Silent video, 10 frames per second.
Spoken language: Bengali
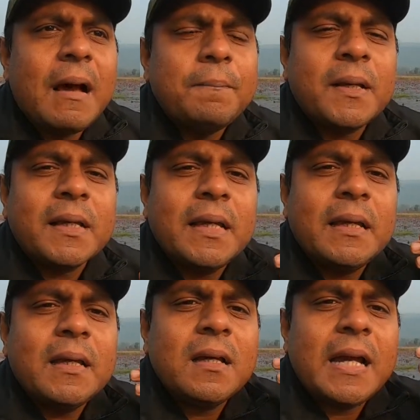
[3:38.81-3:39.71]
আপনাকে
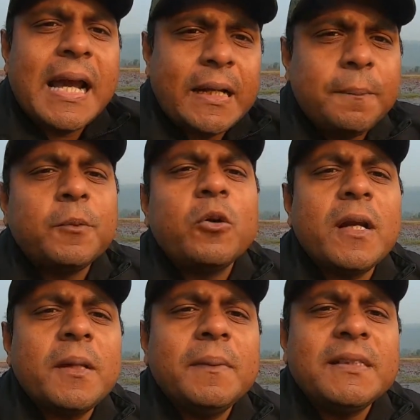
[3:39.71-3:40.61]
অ্যাডাপ্ট
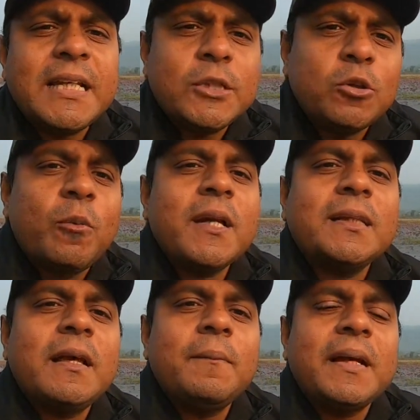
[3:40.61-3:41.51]
করে নিবে যে এই
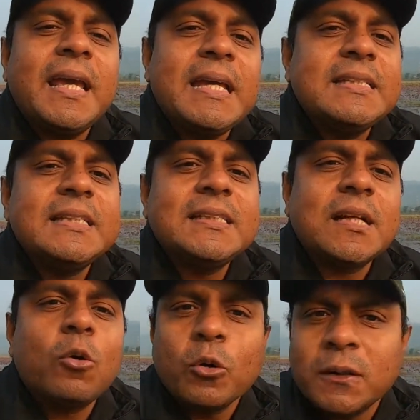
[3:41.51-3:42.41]
সময়টাতে আমাকে এই
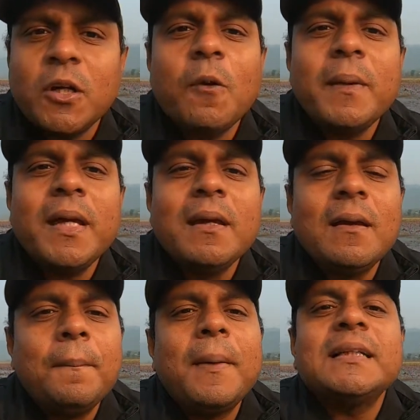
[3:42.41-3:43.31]
জিনিসটা করতে হবে
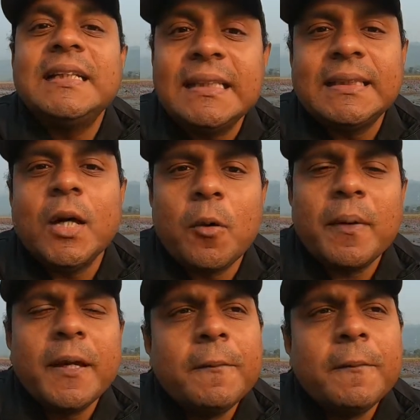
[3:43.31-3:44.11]
বা শিখতে হবে